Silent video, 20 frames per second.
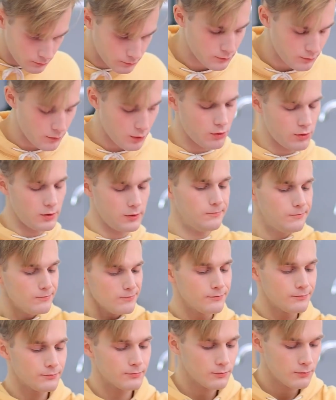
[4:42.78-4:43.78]
Ngay lúc
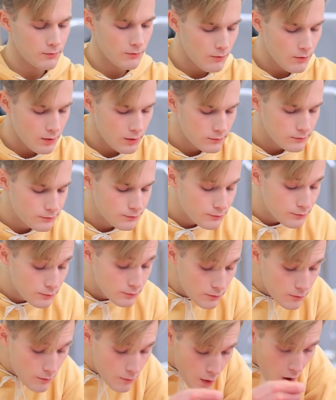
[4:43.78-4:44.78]
Theo đang muốn thưởng thức bữa
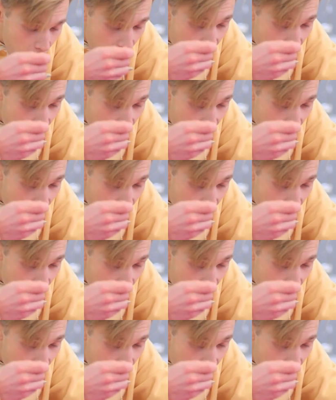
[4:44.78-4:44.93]
sáng